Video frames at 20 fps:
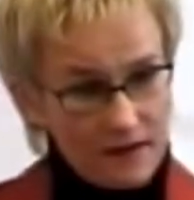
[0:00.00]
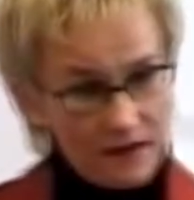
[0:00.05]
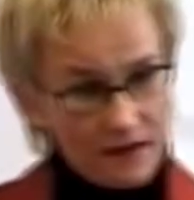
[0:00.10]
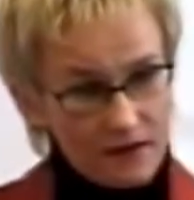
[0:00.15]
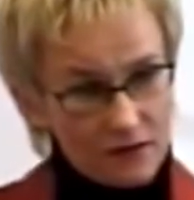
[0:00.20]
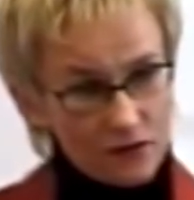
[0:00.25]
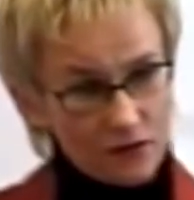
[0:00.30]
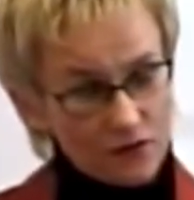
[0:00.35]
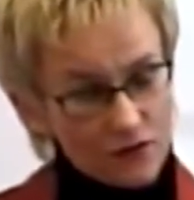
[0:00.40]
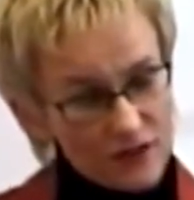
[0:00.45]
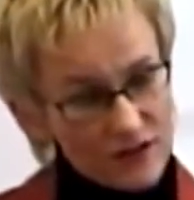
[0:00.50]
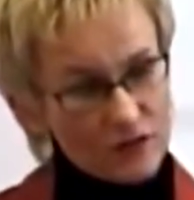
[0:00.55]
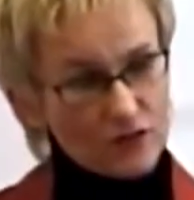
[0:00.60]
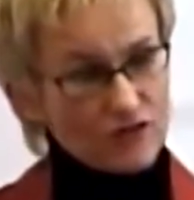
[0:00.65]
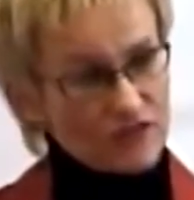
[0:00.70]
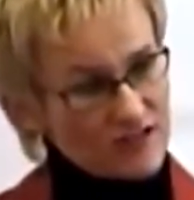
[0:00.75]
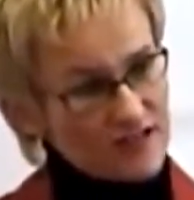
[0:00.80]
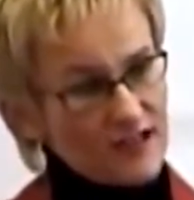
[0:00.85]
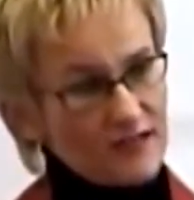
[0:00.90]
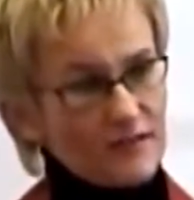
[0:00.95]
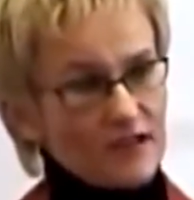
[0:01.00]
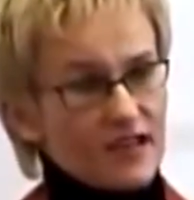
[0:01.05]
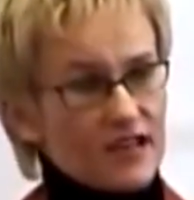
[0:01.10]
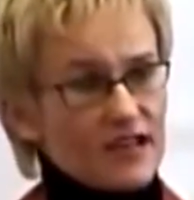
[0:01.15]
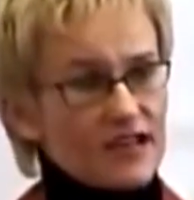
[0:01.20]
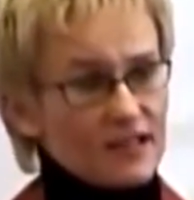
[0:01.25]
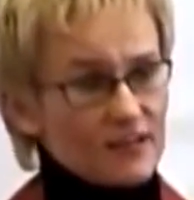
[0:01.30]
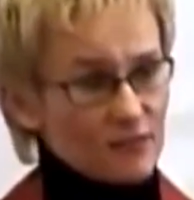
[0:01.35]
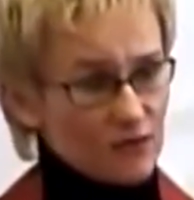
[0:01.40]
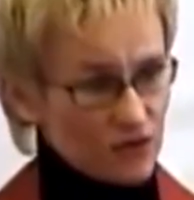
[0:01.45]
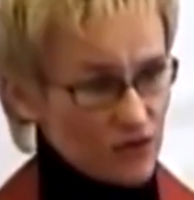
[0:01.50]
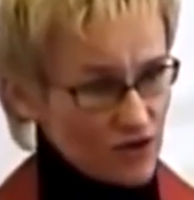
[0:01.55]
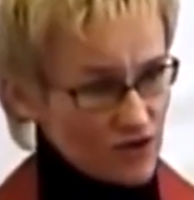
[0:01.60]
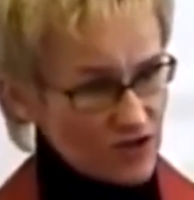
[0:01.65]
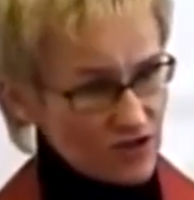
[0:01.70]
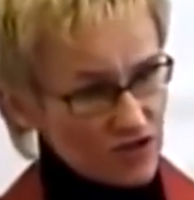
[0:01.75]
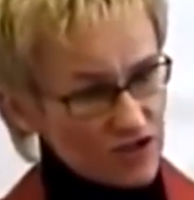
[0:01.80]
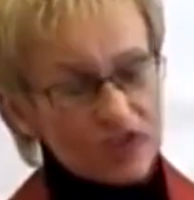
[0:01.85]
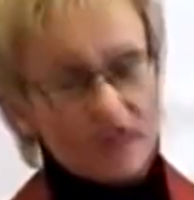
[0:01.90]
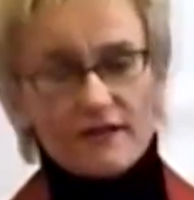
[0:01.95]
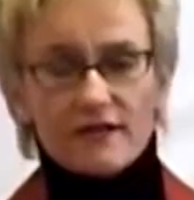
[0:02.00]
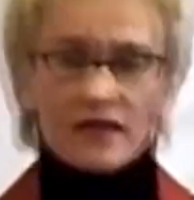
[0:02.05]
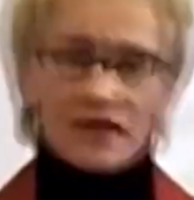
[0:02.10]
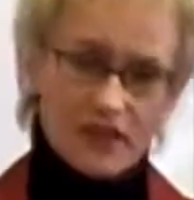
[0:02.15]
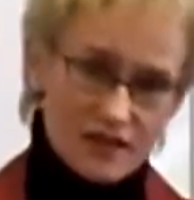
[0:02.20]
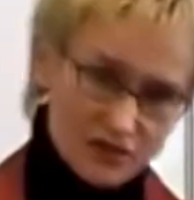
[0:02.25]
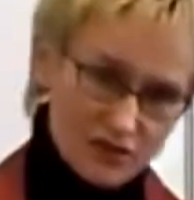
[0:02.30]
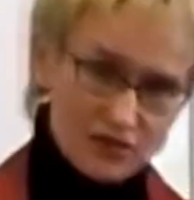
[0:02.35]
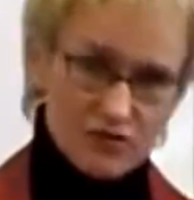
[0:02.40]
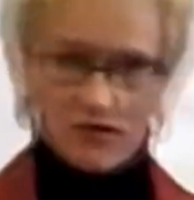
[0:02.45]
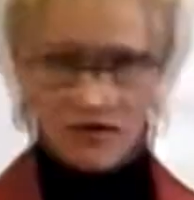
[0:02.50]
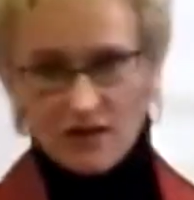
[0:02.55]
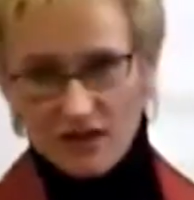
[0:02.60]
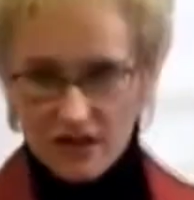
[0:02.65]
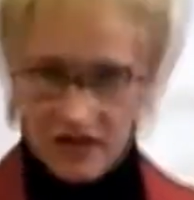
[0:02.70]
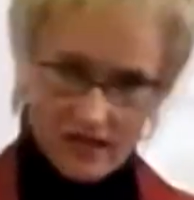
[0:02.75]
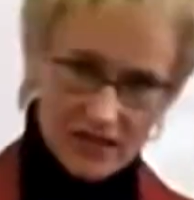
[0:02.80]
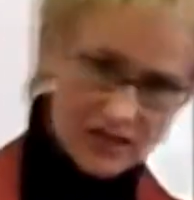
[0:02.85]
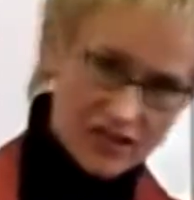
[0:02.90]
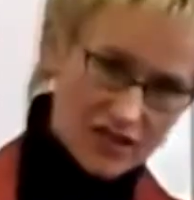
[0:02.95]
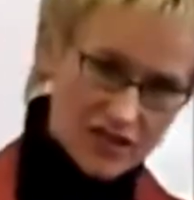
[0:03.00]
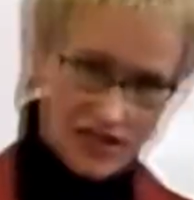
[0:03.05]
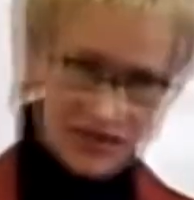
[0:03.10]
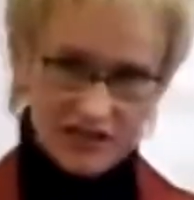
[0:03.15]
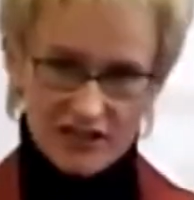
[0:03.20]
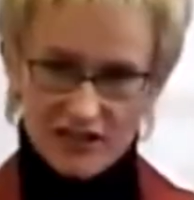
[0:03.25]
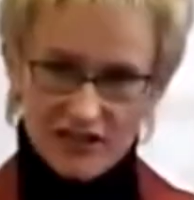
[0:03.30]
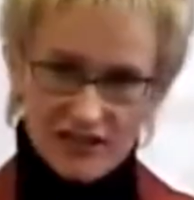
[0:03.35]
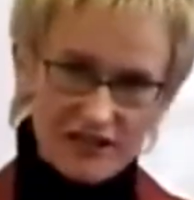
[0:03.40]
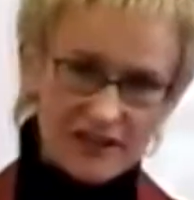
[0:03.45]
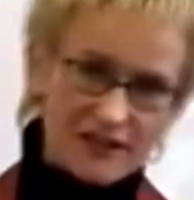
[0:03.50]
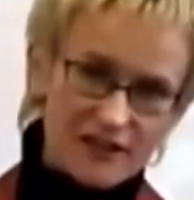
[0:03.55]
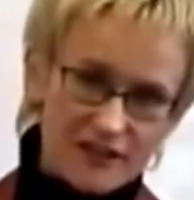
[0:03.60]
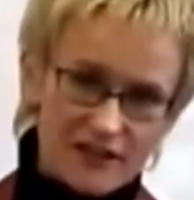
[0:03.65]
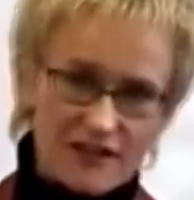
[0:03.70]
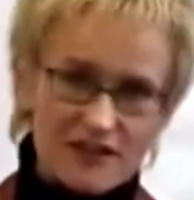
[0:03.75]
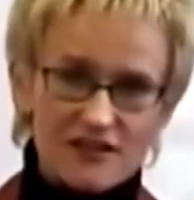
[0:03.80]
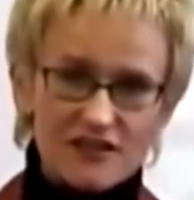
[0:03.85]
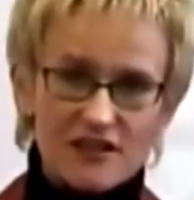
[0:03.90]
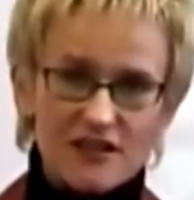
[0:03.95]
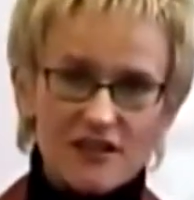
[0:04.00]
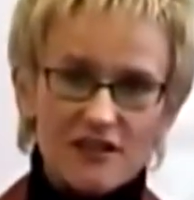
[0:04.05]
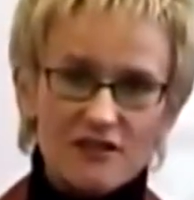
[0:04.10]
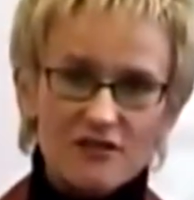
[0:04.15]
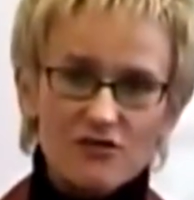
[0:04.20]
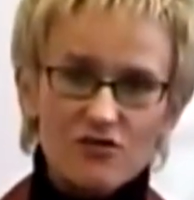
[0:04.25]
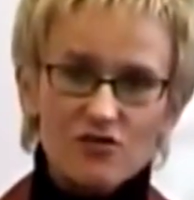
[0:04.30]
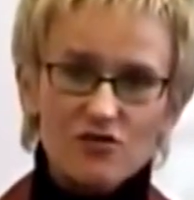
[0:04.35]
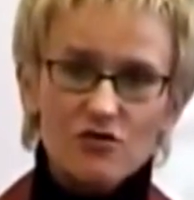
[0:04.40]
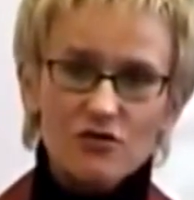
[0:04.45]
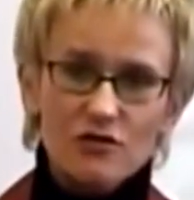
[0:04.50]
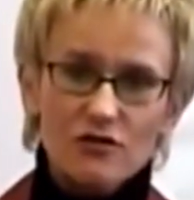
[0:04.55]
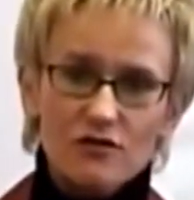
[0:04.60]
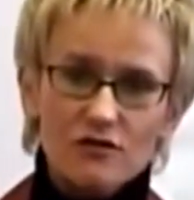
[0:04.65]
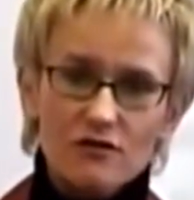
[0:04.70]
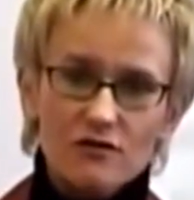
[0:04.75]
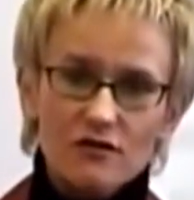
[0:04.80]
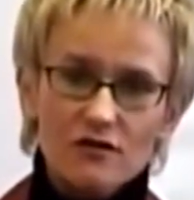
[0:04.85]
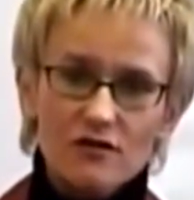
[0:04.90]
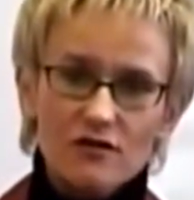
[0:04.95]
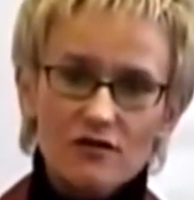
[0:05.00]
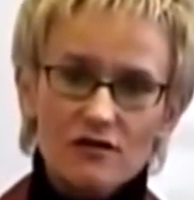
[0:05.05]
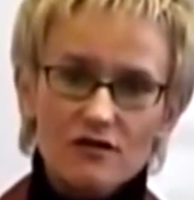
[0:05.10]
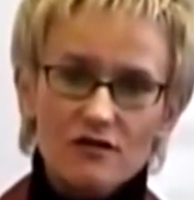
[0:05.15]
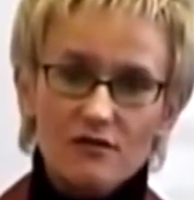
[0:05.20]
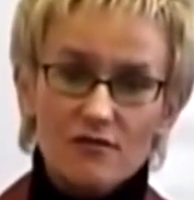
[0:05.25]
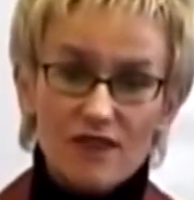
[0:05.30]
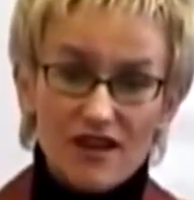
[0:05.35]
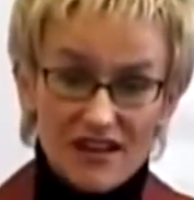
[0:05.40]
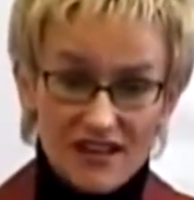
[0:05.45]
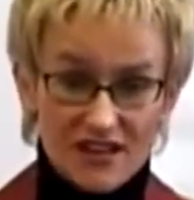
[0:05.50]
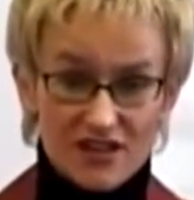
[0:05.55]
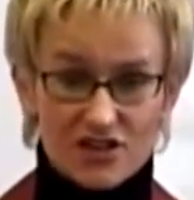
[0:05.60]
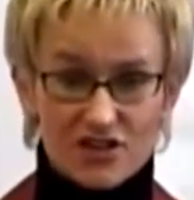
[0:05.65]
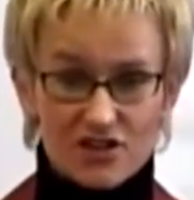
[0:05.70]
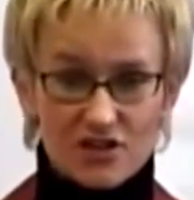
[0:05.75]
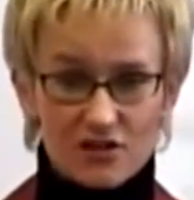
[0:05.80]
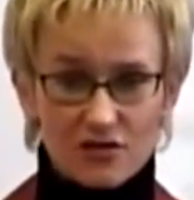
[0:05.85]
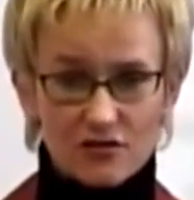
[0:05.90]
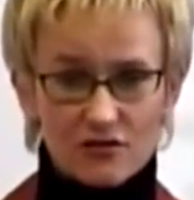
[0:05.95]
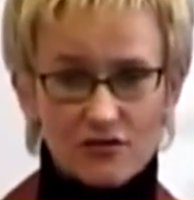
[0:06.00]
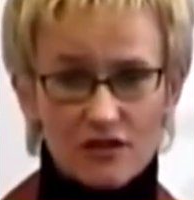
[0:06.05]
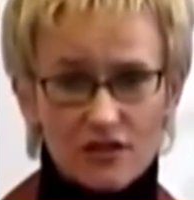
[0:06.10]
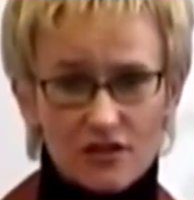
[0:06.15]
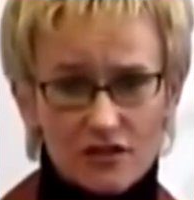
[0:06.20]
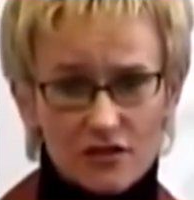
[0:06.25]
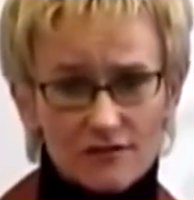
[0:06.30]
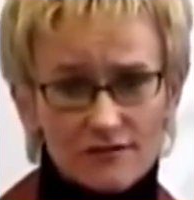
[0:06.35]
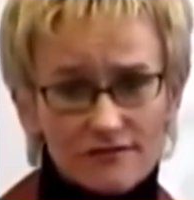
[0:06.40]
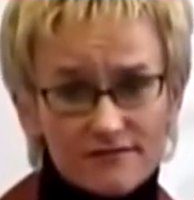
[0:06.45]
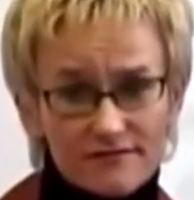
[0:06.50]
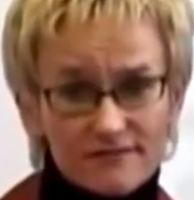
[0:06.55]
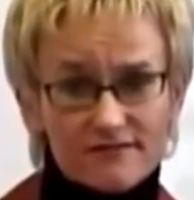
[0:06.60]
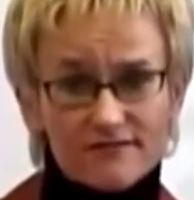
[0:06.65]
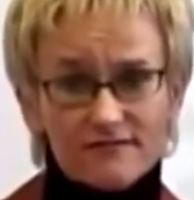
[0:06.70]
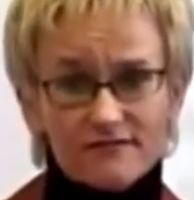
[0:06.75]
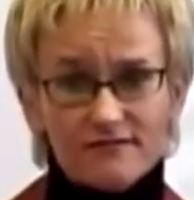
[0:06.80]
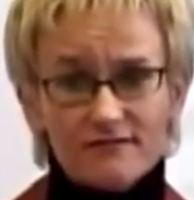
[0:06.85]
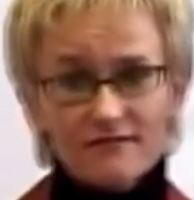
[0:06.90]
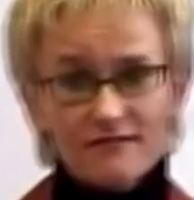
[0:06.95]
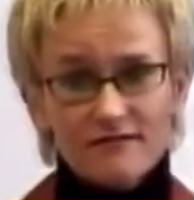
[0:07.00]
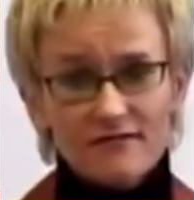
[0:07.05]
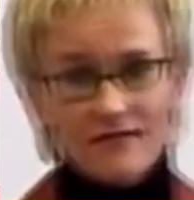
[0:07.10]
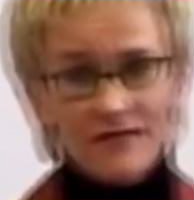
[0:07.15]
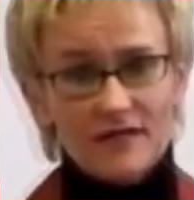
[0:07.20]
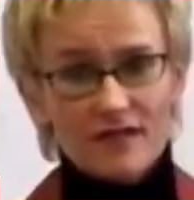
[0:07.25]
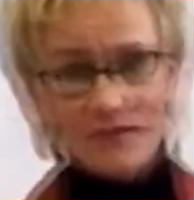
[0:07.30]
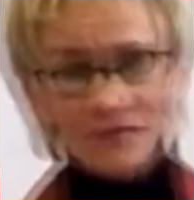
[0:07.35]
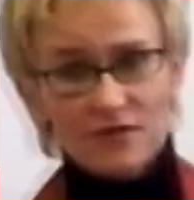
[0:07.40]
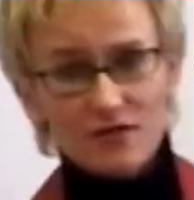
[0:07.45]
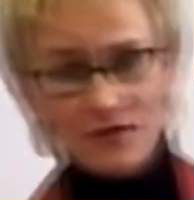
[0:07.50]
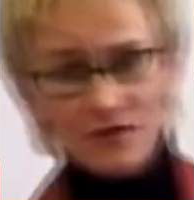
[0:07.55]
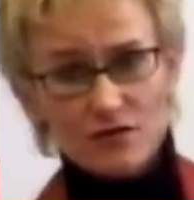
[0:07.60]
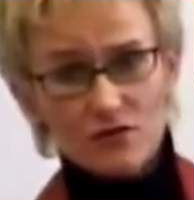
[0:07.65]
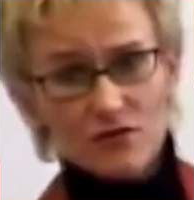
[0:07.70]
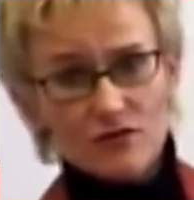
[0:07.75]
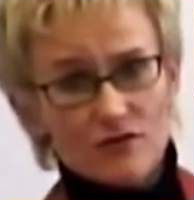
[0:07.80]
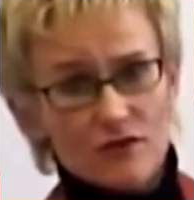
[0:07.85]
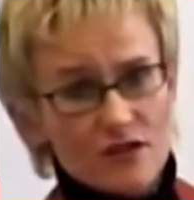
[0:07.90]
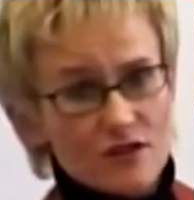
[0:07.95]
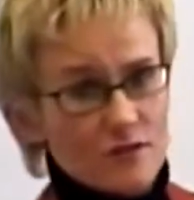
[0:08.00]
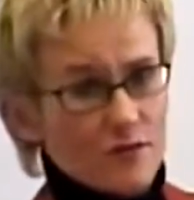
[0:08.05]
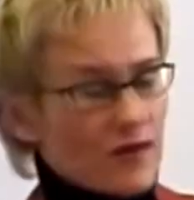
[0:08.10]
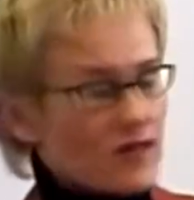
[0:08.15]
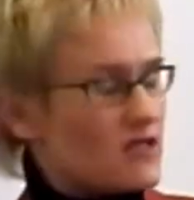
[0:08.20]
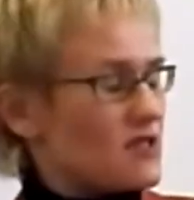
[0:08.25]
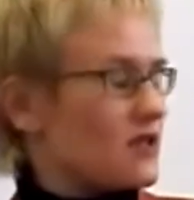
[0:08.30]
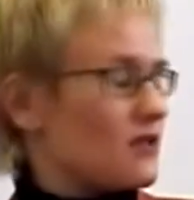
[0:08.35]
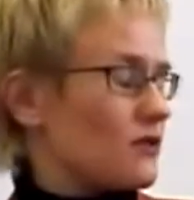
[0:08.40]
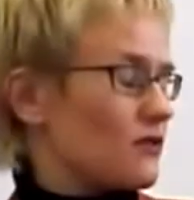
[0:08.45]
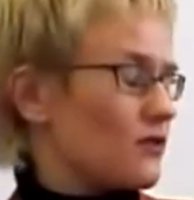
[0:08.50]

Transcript: то вы тот самый колеблющийся человек, которого шатает из стороны в сторону, и малейшие неудачи – приведут вас к падению.